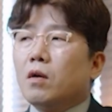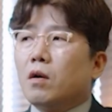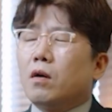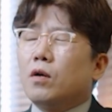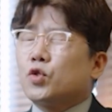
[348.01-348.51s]

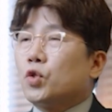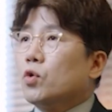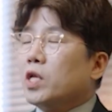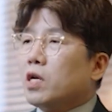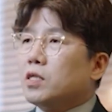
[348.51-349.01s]
어,
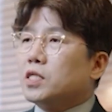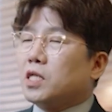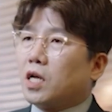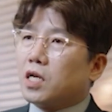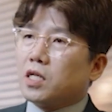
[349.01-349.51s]
주요 대학을
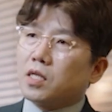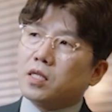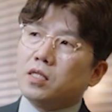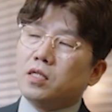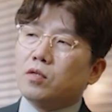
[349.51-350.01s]
진학한
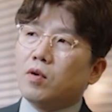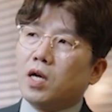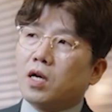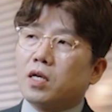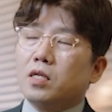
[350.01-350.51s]

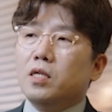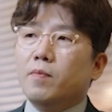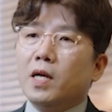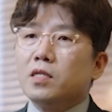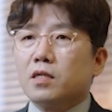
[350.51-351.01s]
학생들과
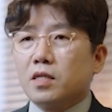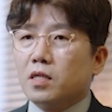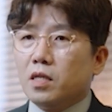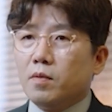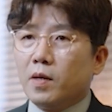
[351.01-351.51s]
일반적인
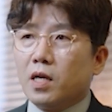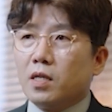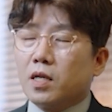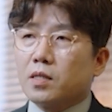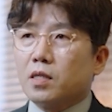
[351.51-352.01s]

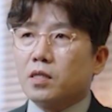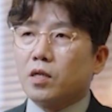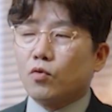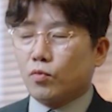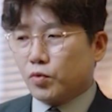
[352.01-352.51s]
일반
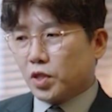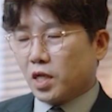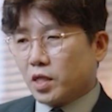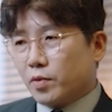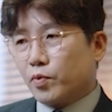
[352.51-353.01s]
학생들의 공부
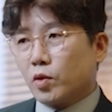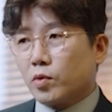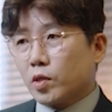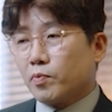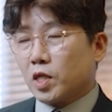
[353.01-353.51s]
시간을
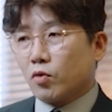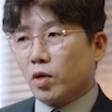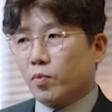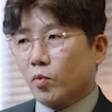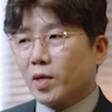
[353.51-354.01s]
비,
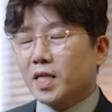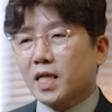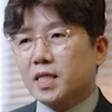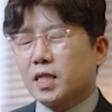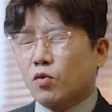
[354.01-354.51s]
교해 보면
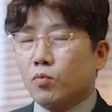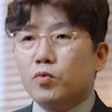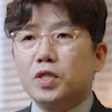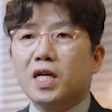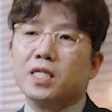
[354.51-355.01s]
사실
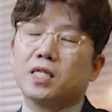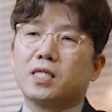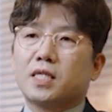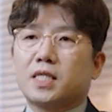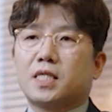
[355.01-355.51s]
공부 시간
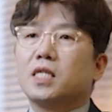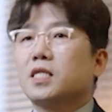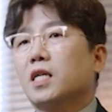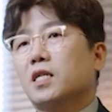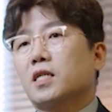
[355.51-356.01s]
자체는 크게
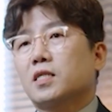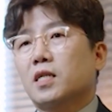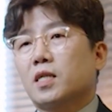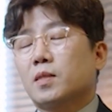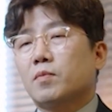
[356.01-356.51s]
차이가
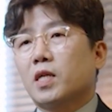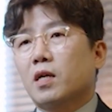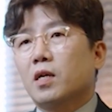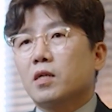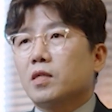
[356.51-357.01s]
나지는 않습니다.
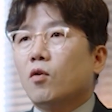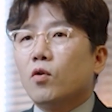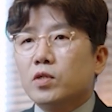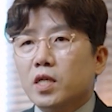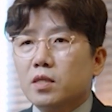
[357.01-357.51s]
근데
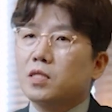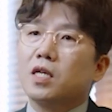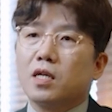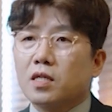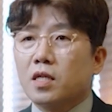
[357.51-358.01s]
어디에서
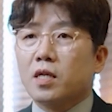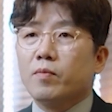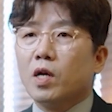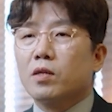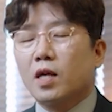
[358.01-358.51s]
차이가
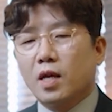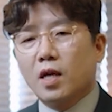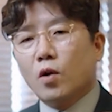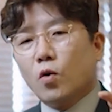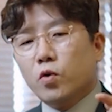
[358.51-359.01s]
나냐면
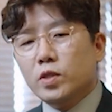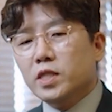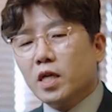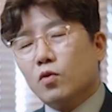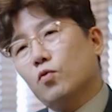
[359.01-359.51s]

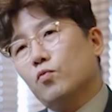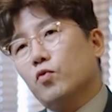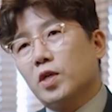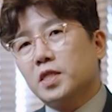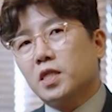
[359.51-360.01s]
혼자
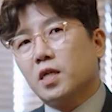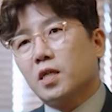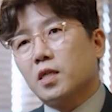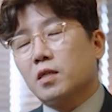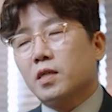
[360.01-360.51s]
공부한
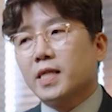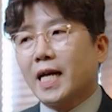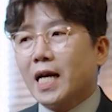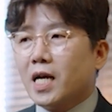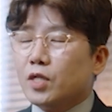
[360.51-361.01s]
시간에서는
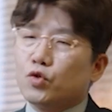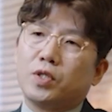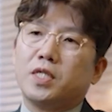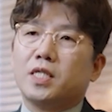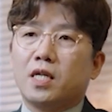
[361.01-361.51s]
아주
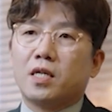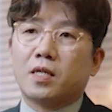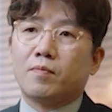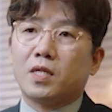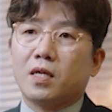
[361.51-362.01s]
큰 차이가
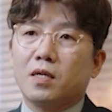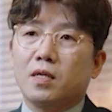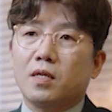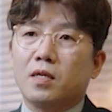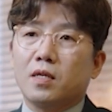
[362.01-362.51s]
납니다.
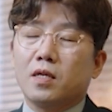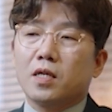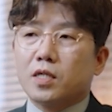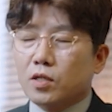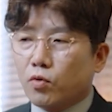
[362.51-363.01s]
그